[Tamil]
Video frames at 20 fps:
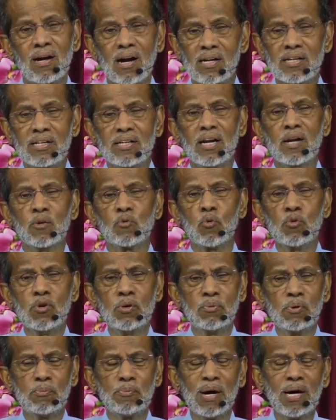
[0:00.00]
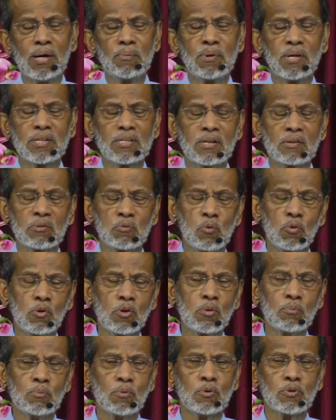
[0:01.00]
ஆகினால கொண்டு போய் பானபாத்திரம்
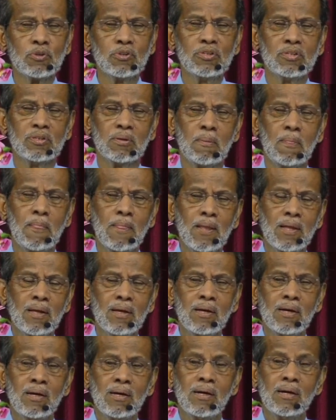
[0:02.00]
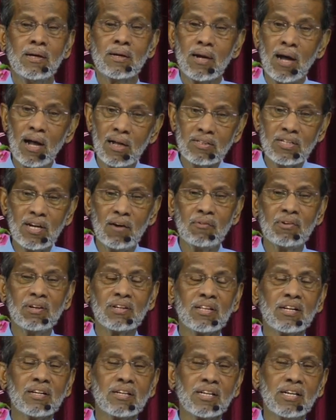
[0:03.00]
கொடுக்கும் பொழுது ராஜா
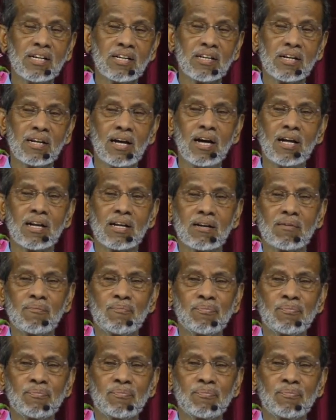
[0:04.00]
அவனிடத்தில் கேட்கிறார்